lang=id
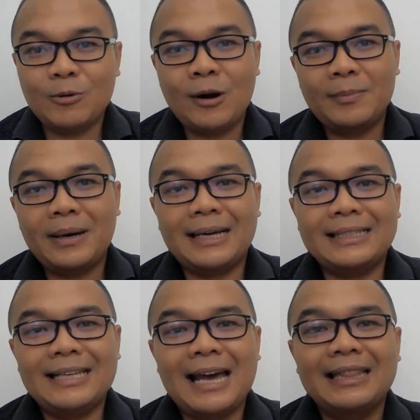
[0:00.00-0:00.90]
lowongan
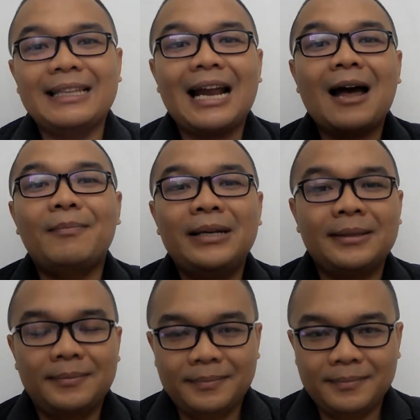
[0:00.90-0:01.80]
pekerjaan terupdate